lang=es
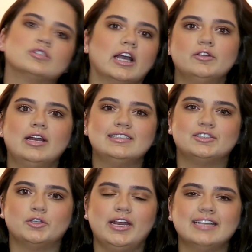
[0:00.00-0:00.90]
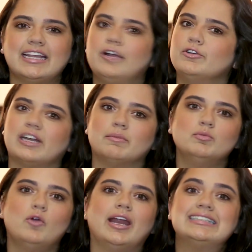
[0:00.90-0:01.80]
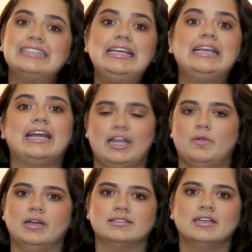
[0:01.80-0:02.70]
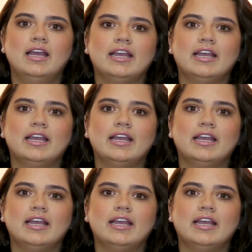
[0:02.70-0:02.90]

Buscando las historias encontramos mujeres increíbles